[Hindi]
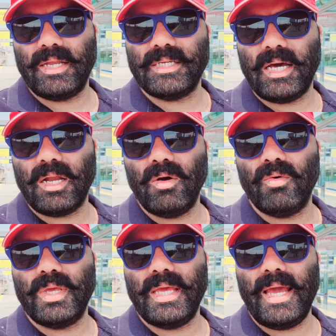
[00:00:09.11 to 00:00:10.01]
करने जा रहा
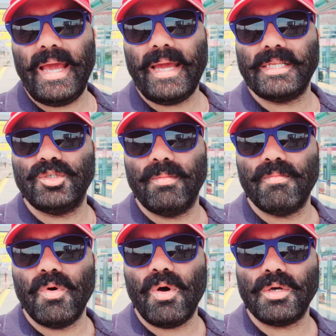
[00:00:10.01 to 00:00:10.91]
हूँ वो ये है कि
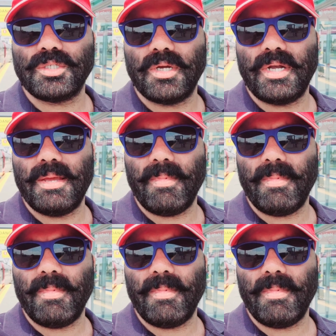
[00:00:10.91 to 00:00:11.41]
जो मोस्ट